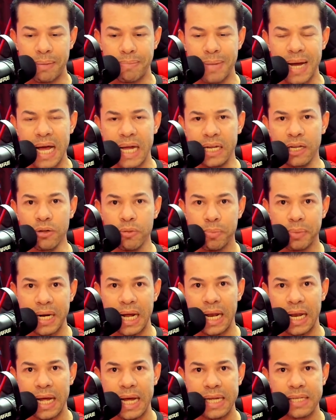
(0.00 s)
Marinho para
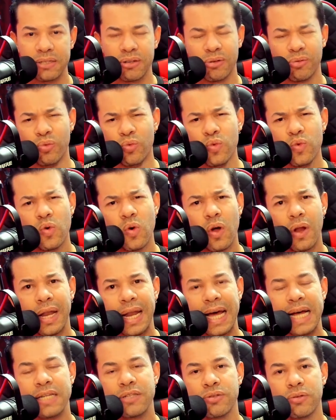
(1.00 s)
Lázaro, um
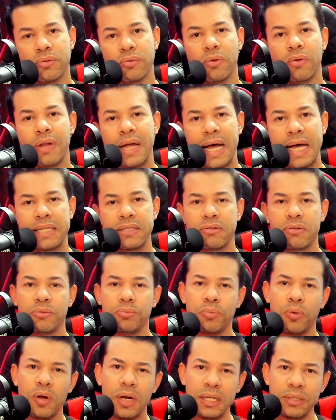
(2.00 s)
golaço do Lázaro,
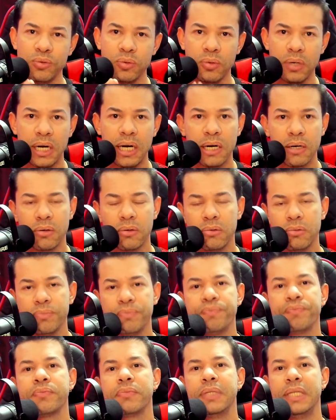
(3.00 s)
bola no ângulo,
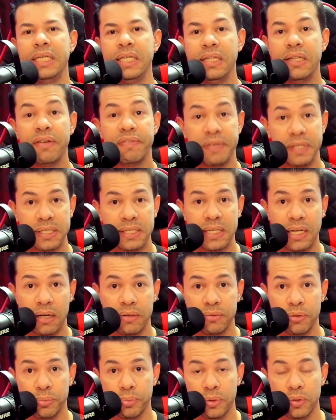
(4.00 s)

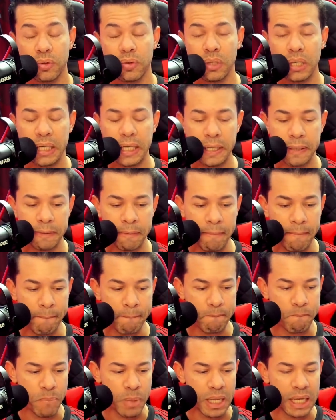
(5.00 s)
indefensável para o goleiro.
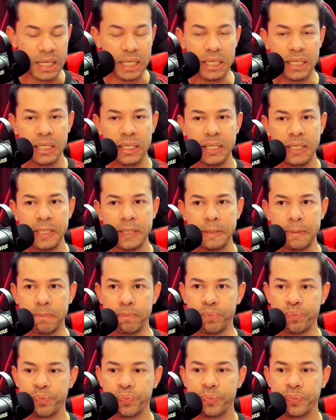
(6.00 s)
E
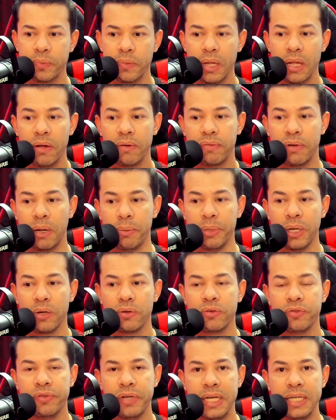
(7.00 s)

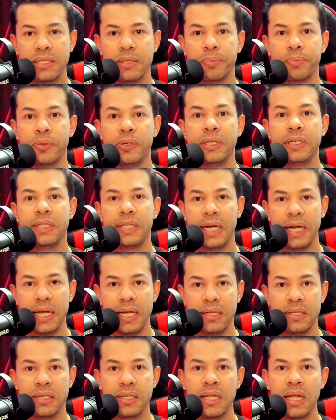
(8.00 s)
Flamengo vence por
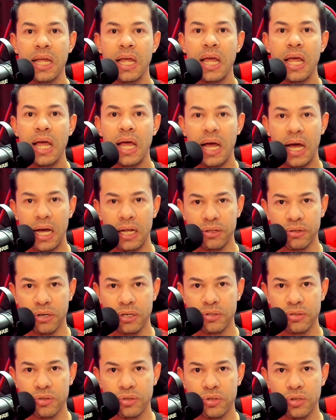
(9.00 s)
3 a
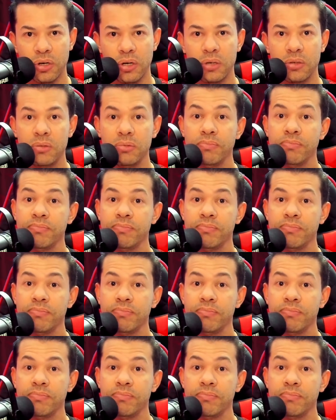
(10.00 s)
2 o jogo.